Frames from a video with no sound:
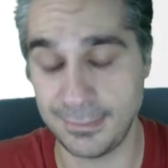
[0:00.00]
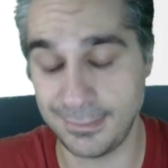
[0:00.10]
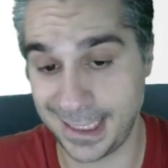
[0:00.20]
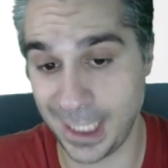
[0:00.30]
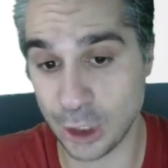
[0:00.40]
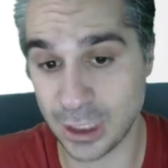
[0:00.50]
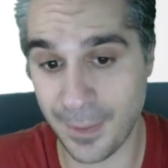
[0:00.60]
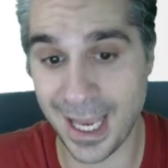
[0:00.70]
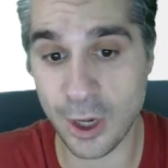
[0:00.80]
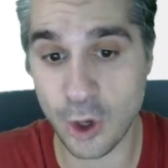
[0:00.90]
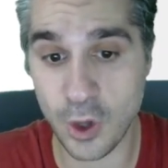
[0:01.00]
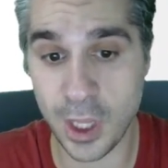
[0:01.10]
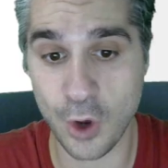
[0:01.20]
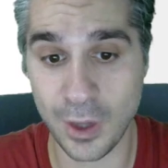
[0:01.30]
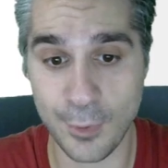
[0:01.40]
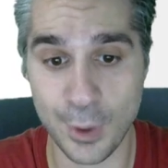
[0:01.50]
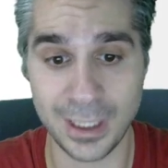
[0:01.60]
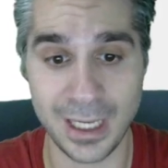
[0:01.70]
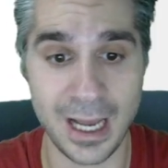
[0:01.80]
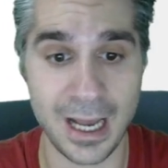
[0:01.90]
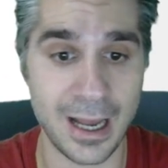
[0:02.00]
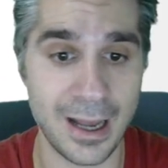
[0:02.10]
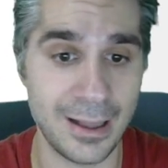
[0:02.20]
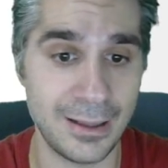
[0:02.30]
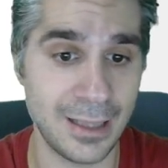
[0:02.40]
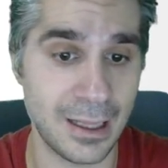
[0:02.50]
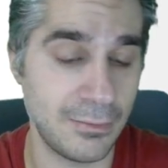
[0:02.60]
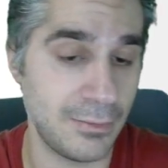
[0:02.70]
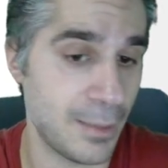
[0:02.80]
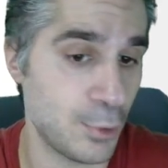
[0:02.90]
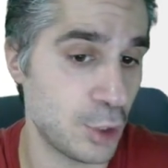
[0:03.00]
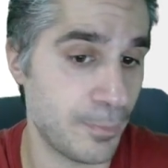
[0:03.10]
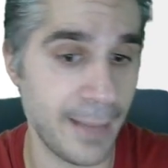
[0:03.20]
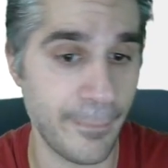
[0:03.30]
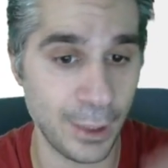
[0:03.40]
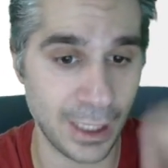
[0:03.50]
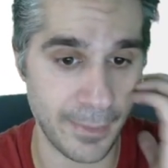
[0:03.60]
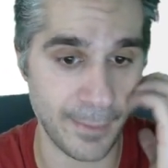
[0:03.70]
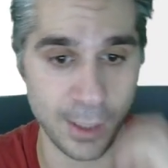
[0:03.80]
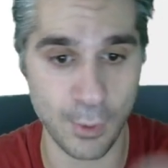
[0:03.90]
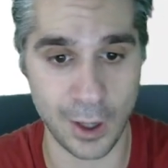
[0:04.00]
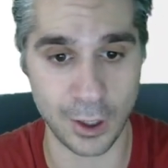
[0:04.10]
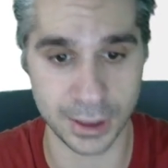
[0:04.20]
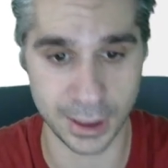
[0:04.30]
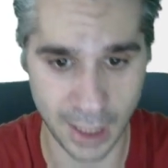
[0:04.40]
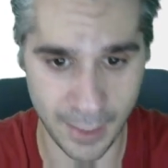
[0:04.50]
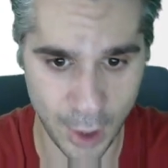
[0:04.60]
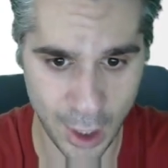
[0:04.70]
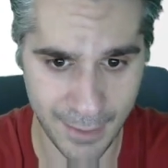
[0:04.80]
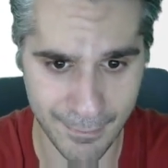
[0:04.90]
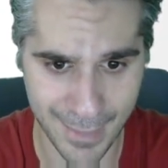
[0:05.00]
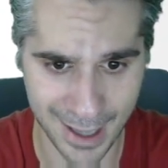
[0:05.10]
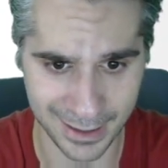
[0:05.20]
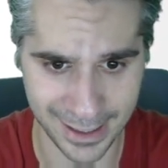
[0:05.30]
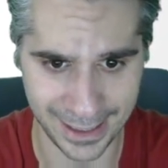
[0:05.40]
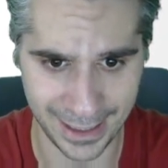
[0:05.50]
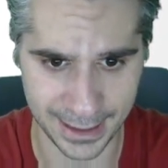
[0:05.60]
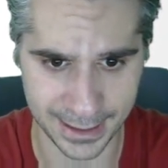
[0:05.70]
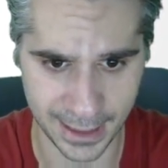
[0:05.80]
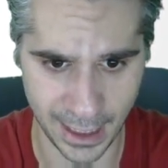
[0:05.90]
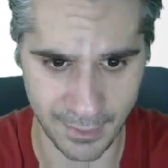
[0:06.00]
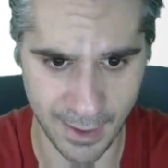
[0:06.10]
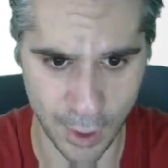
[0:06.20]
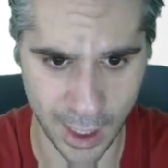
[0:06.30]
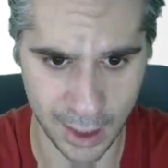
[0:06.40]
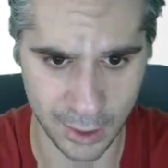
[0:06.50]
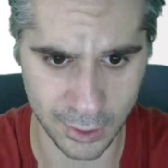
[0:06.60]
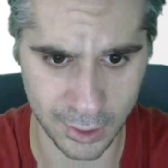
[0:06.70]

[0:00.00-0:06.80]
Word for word: Si os sabéis el código de, vuestra, de vuestro país, pues también podéis buscarlo así. El mío es más 36. Voy a buscarlo.